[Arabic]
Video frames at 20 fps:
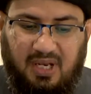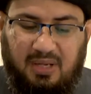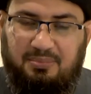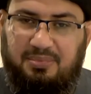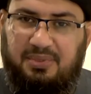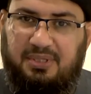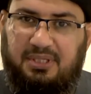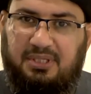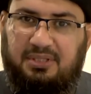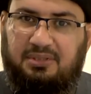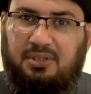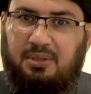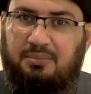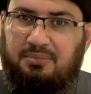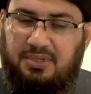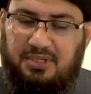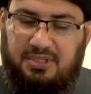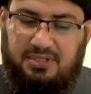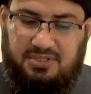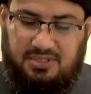
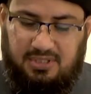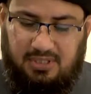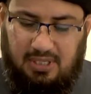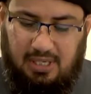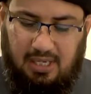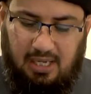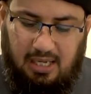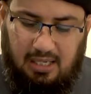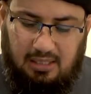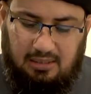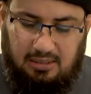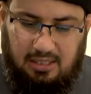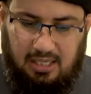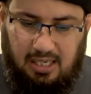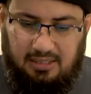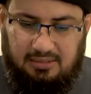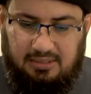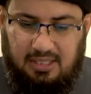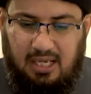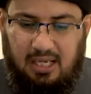بتمييزنا عن
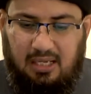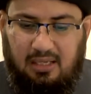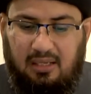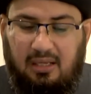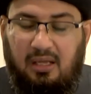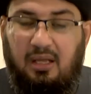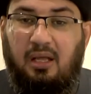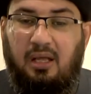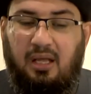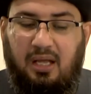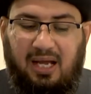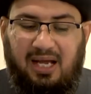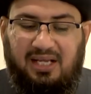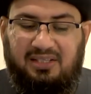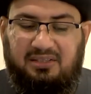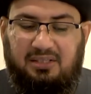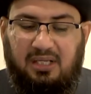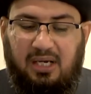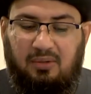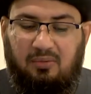اعدائه
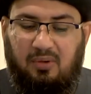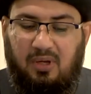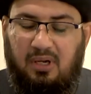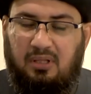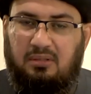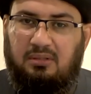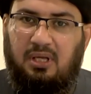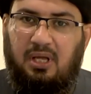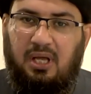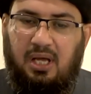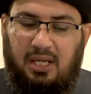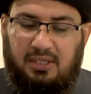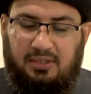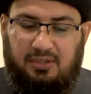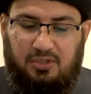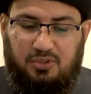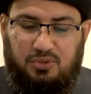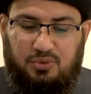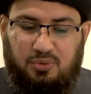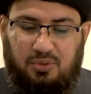حتى ورد عن
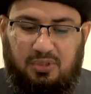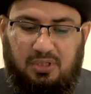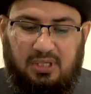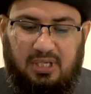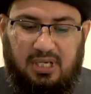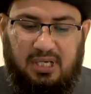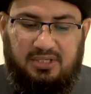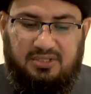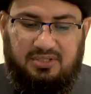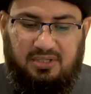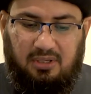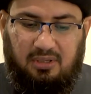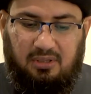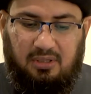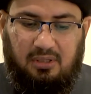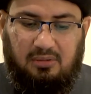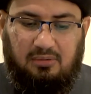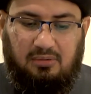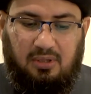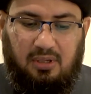رسول الله
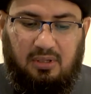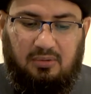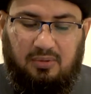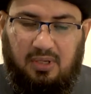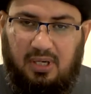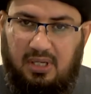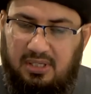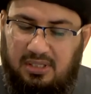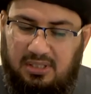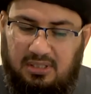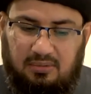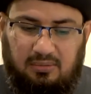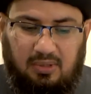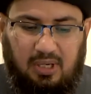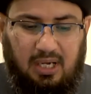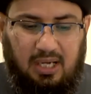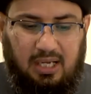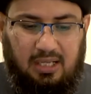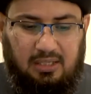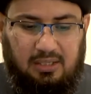صلى الله عليه
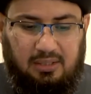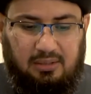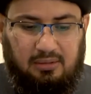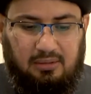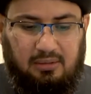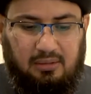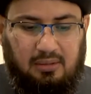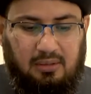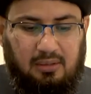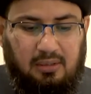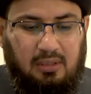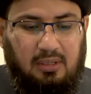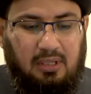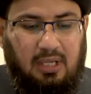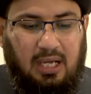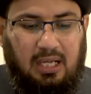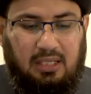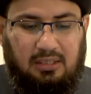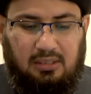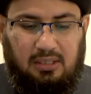واله
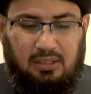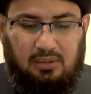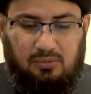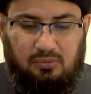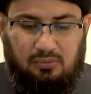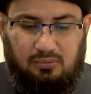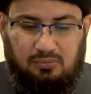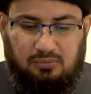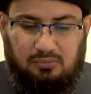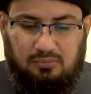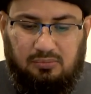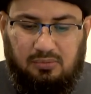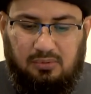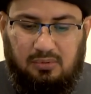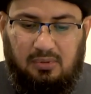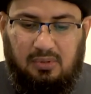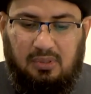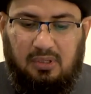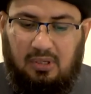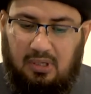انه
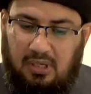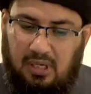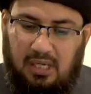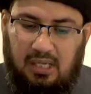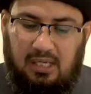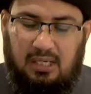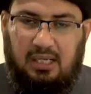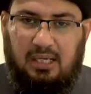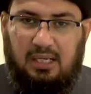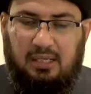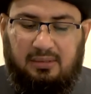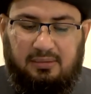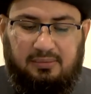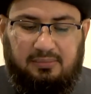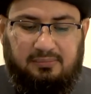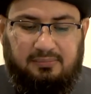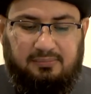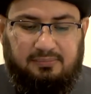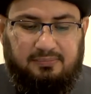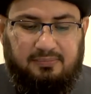قال
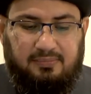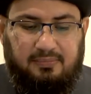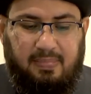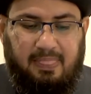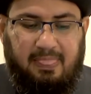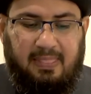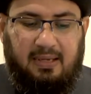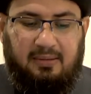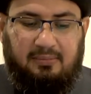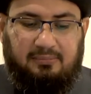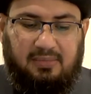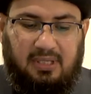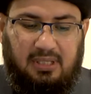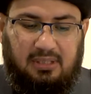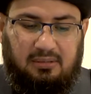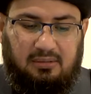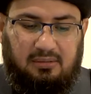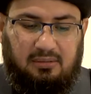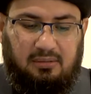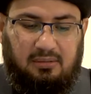
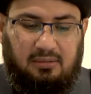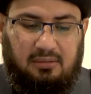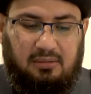من